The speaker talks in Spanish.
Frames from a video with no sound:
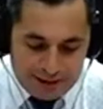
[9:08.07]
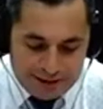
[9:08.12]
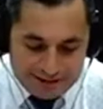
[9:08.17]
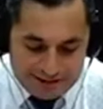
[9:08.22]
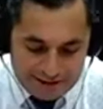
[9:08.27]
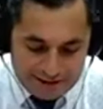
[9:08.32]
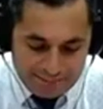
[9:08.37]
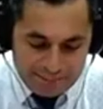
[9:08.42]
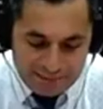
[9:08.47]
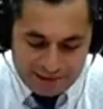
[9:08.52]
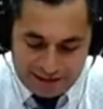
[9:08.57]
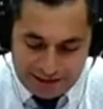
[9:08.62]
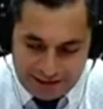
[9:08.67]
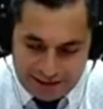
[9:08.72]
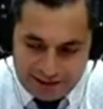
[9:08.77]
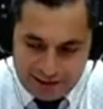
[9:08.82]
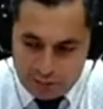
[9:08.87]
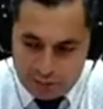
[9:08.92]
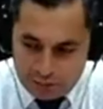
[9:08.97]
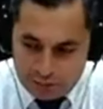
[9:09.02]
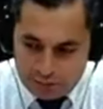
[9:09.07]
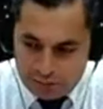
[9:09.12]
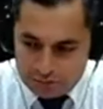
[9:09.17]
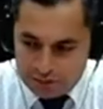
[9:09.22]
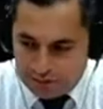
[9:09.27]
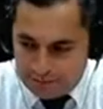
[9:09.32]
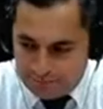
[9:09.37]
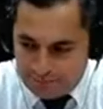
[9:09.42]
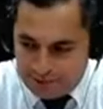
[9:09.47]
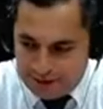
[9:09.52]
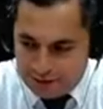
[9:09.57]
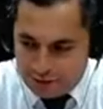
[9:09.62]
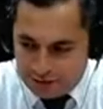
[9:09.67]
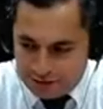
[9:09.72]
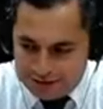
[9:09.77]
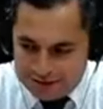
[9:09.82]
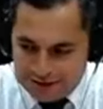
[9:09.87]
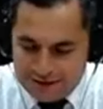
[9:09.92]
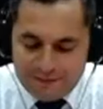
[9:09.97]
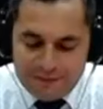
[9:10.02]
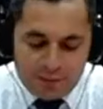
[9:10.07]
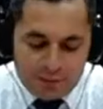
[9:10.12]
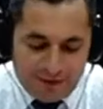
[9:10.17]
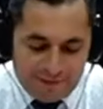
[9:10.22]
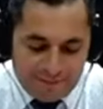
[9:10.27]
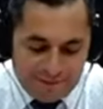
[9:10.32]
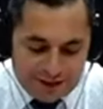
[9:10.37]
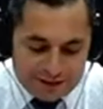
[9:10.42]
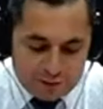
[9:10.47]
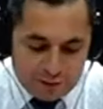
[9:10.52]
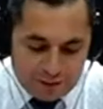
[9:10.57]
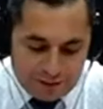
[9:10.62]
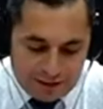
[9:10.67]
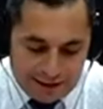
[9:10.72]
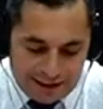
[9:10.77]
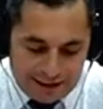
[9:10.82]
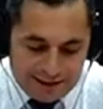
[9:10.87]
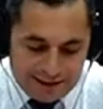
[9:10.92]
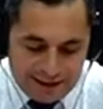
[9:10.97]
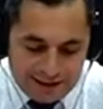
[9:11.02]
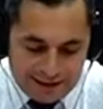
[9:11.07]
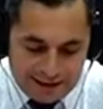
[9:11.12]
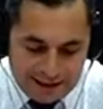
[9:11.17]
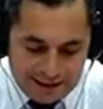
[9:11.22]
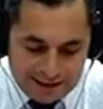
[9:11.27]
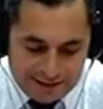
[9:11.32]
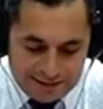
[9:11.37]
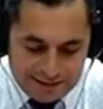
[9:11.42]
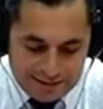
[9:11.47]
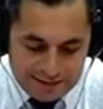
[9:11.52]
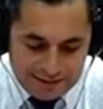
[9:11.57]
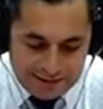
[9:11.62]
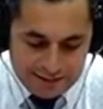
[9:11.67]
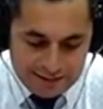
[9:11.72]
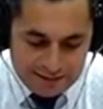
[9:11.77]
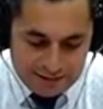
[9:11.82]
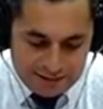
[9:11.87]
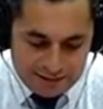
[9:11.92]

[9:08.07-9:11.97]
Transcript: que siempre están ahí todos los hermanos, reciban un abrazo grande, grande.